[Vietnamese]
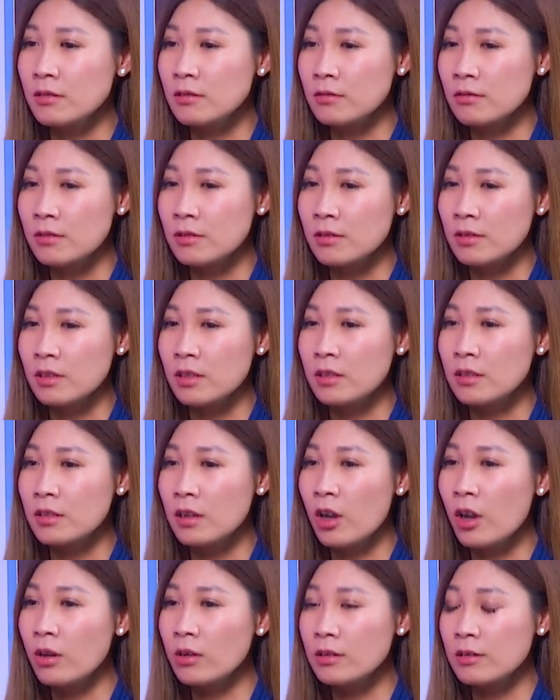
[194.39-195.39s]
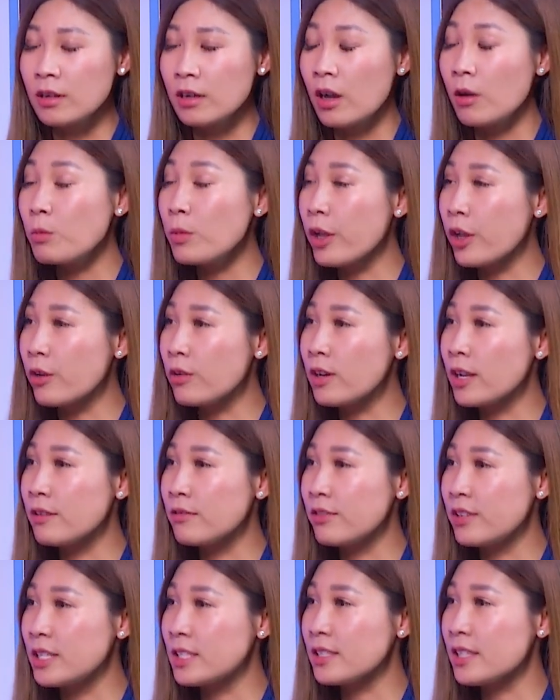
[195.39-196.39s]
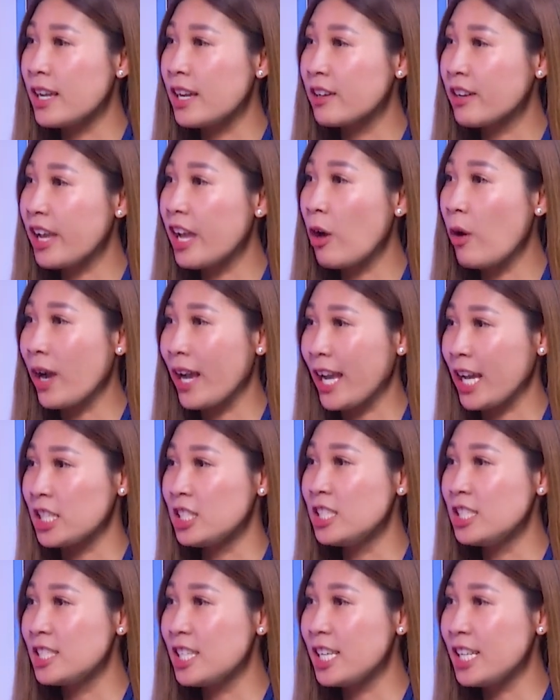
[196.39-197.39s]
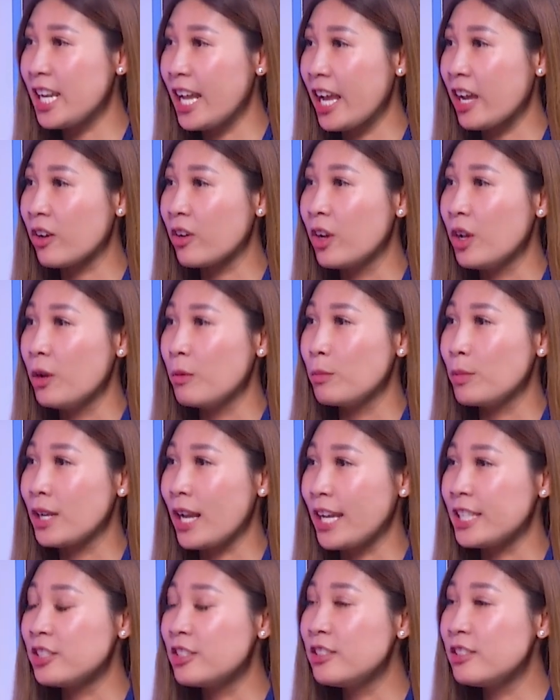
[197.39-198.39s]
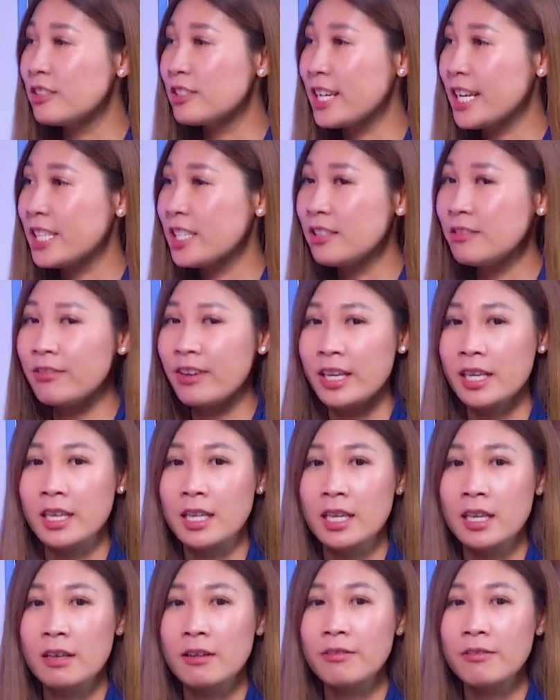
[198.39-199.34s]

uh, không hiểu là vì sao cái hoàn cảnh như thế nào mà lại đưa ra như vậy.